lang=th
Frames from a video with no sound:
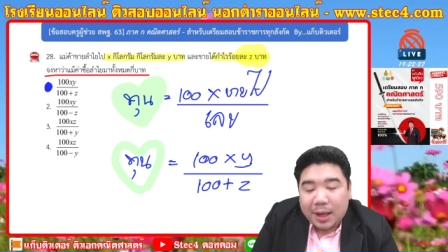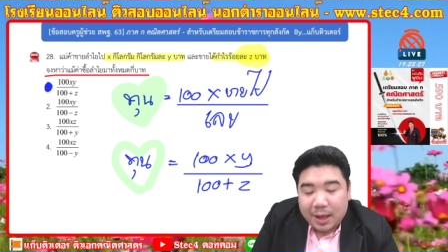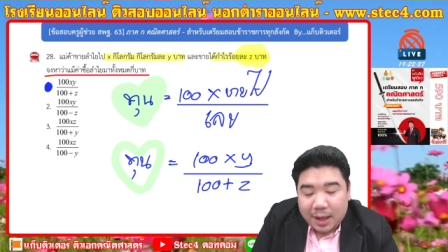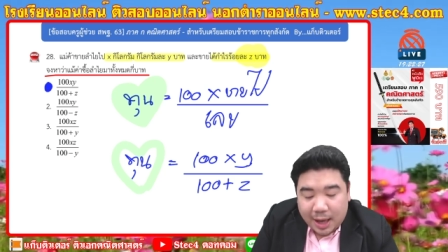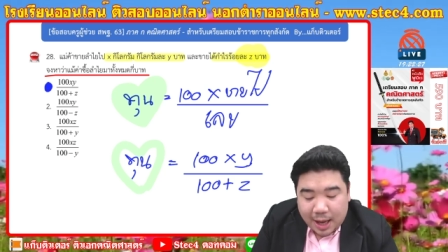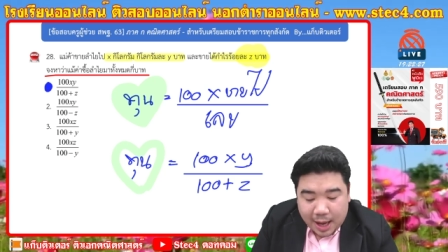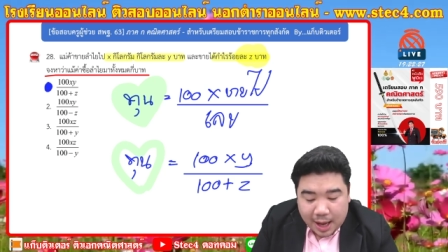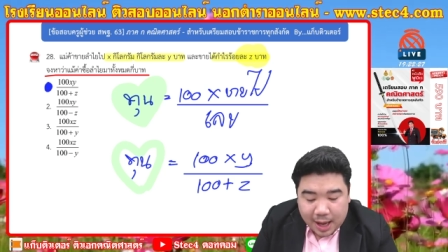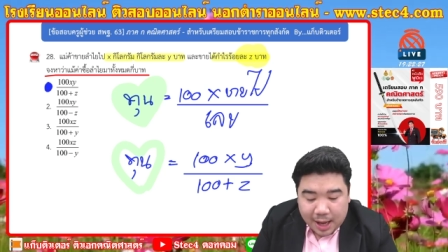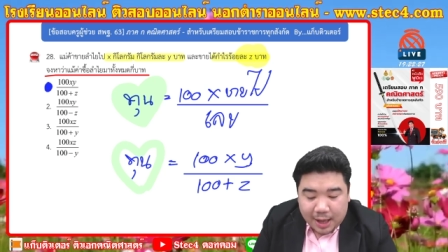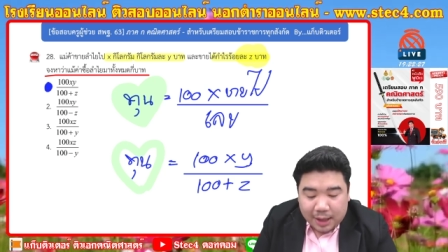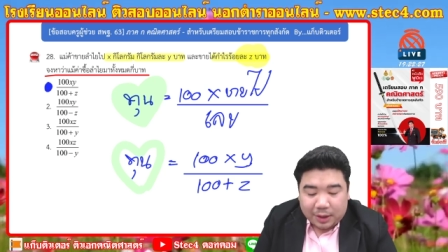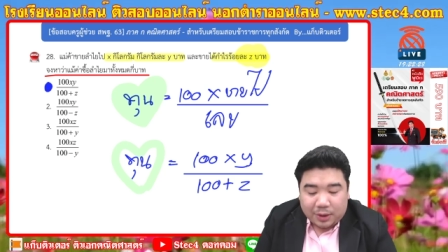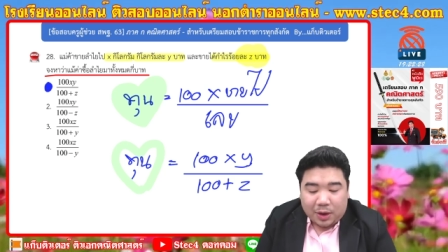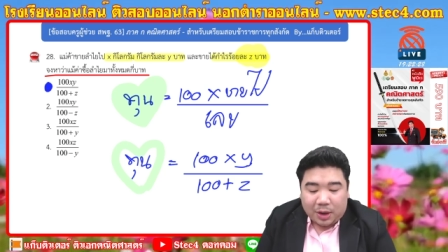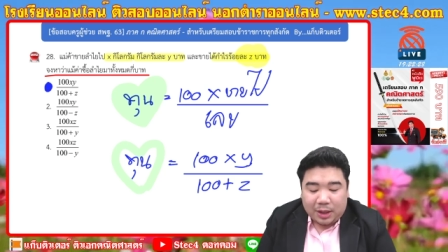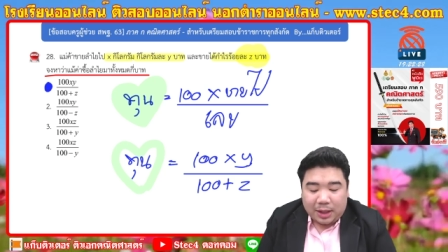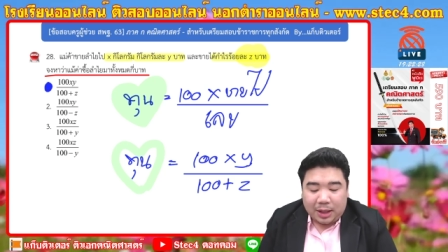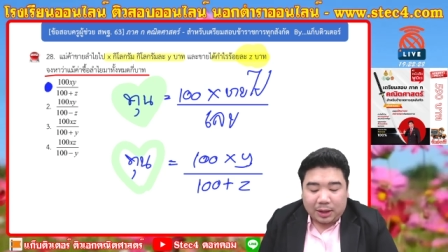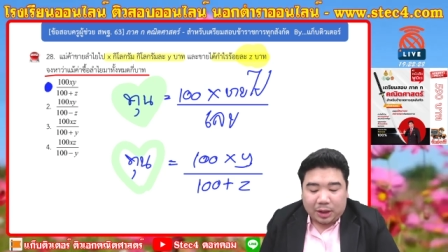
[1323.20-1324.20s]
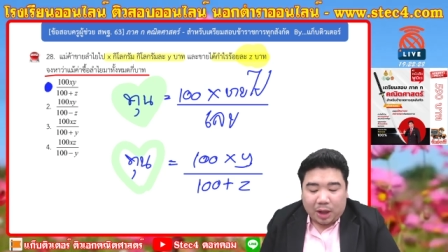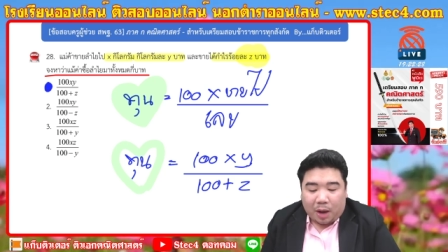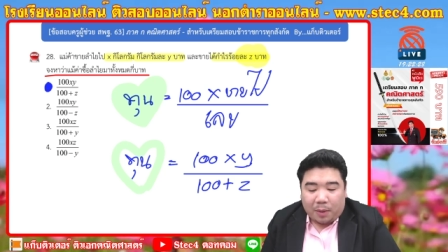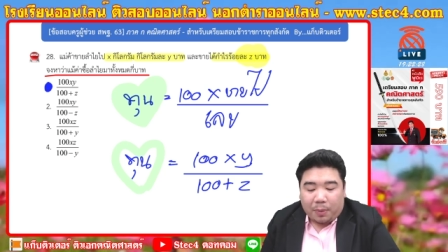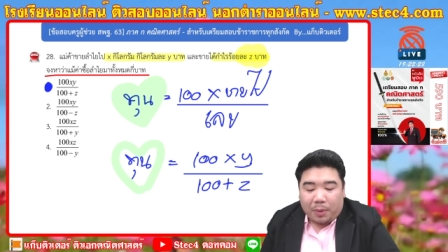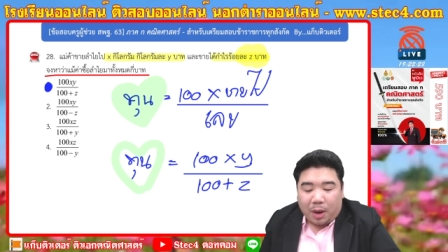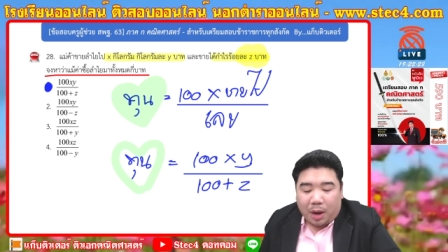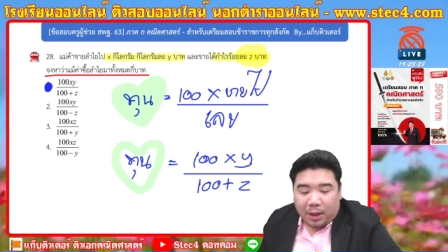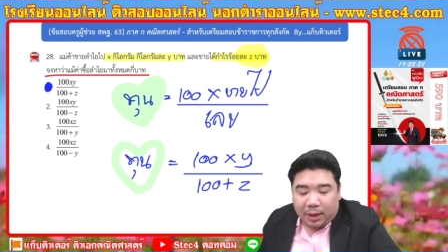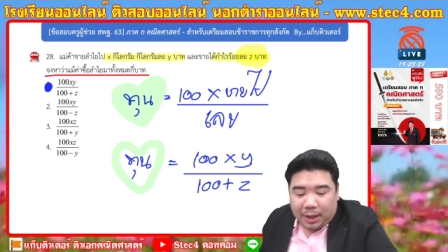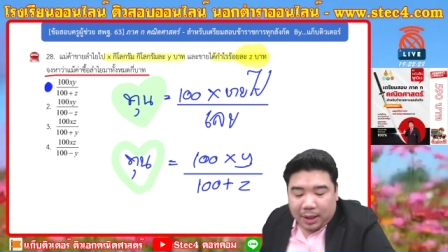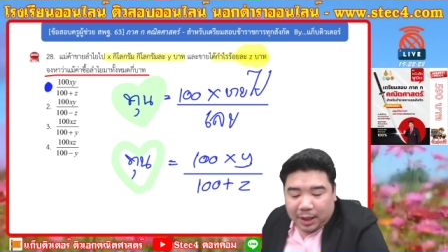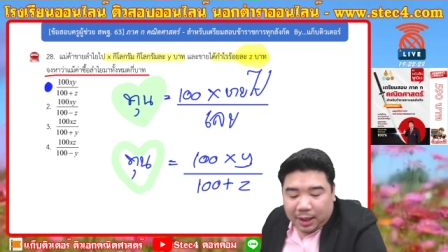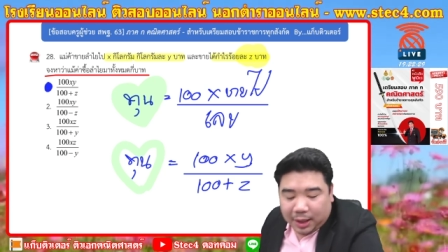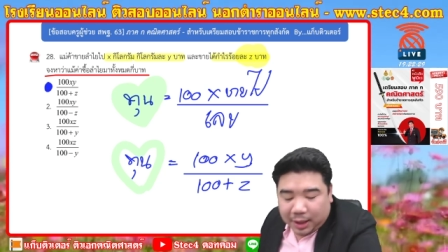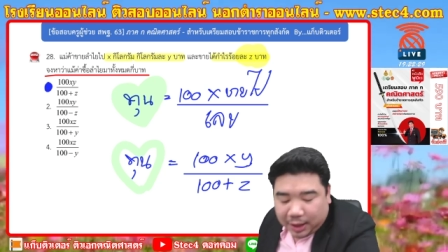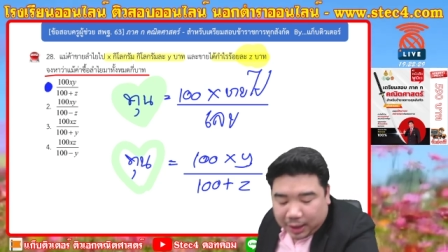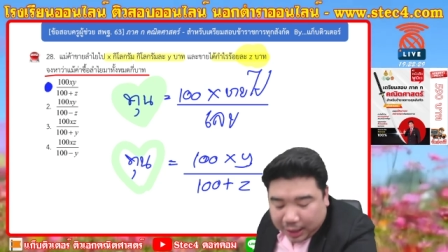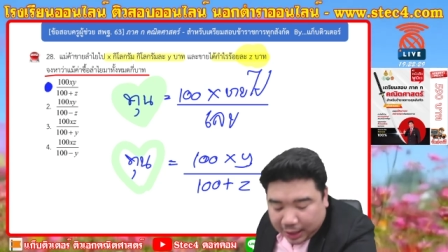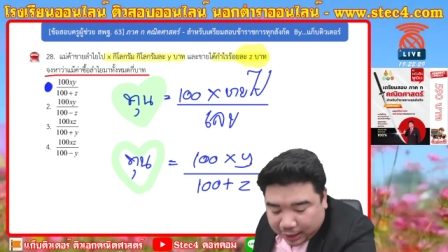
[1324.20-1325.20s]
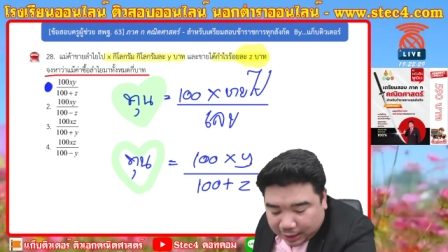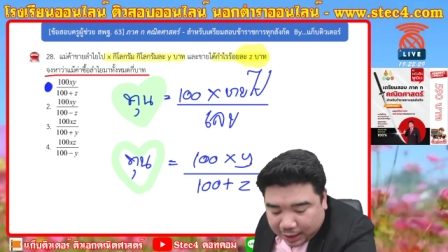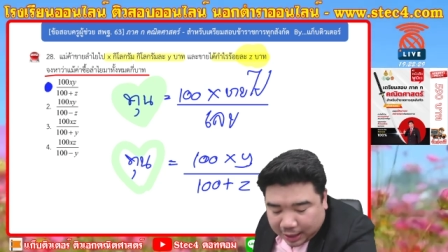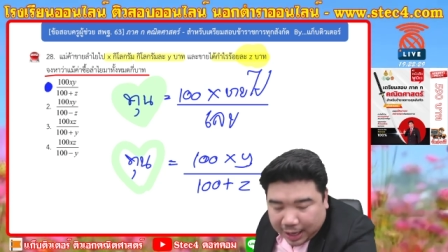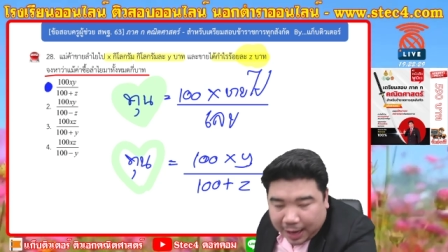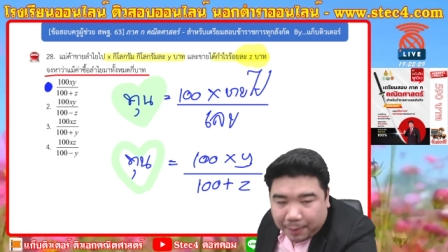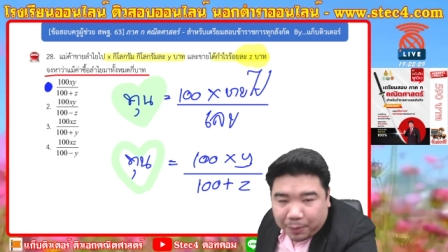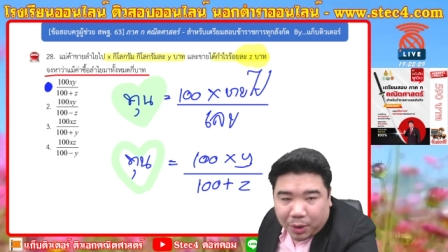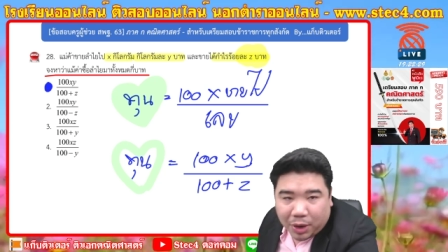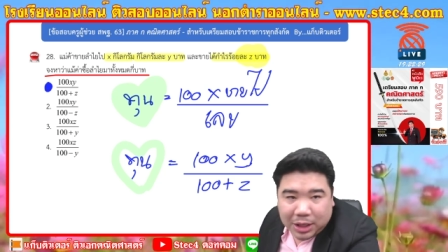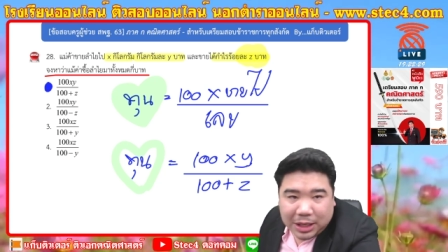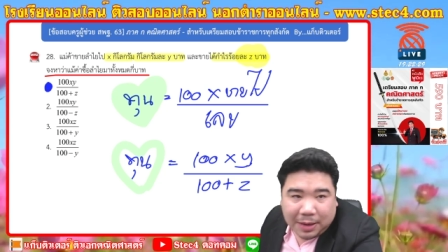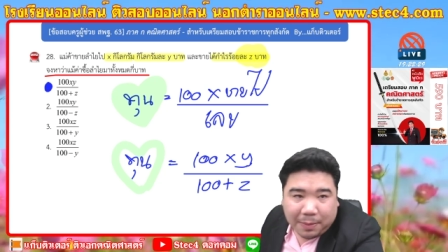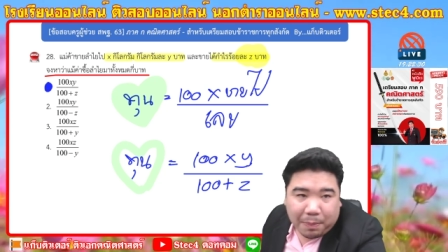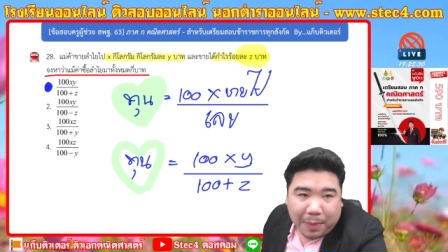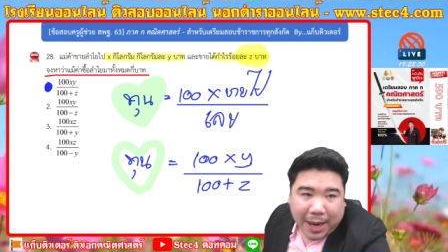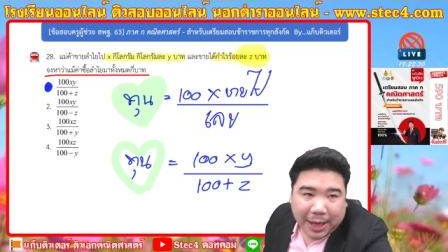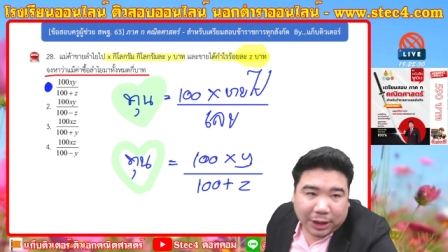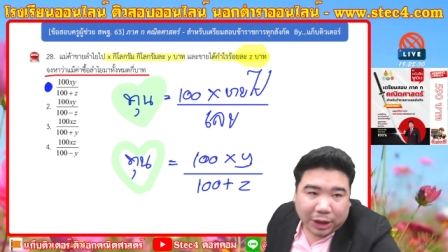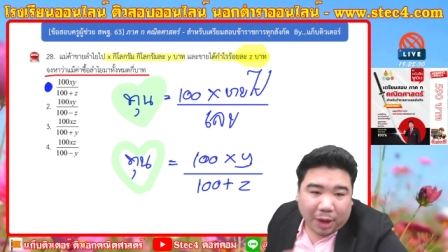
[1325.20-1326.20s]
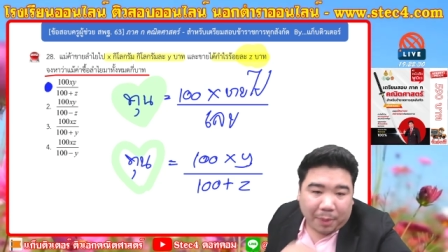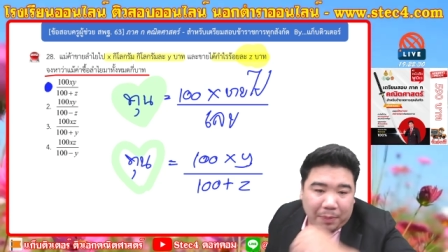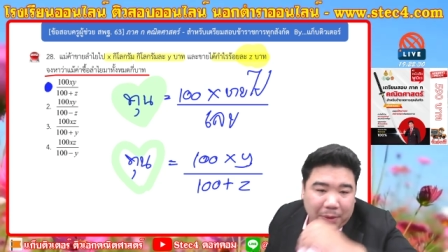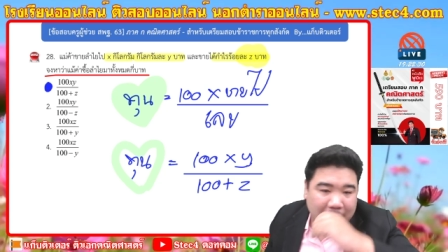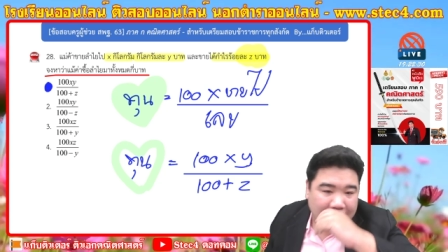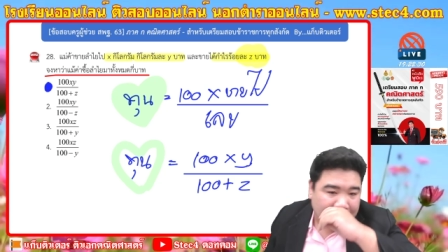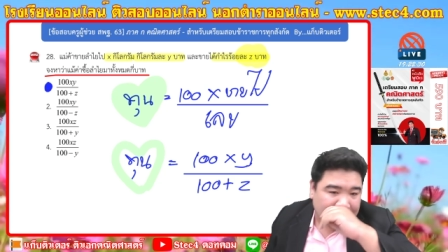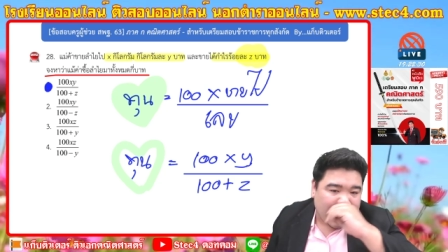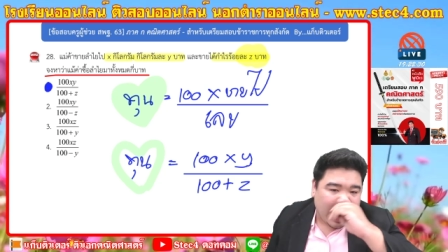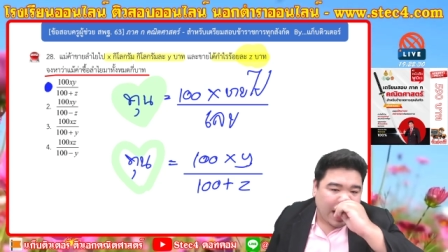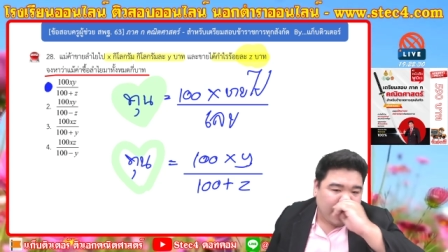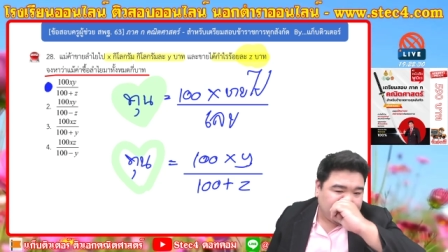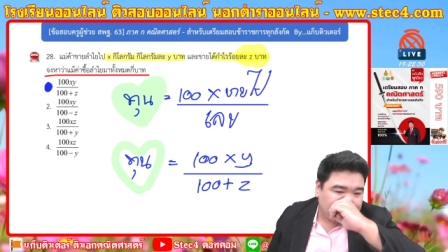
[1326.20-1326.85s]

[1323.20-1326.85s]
อ่าข้อนี้ตอบข้อที่1นะครับข้อ28 ตอบ1นะ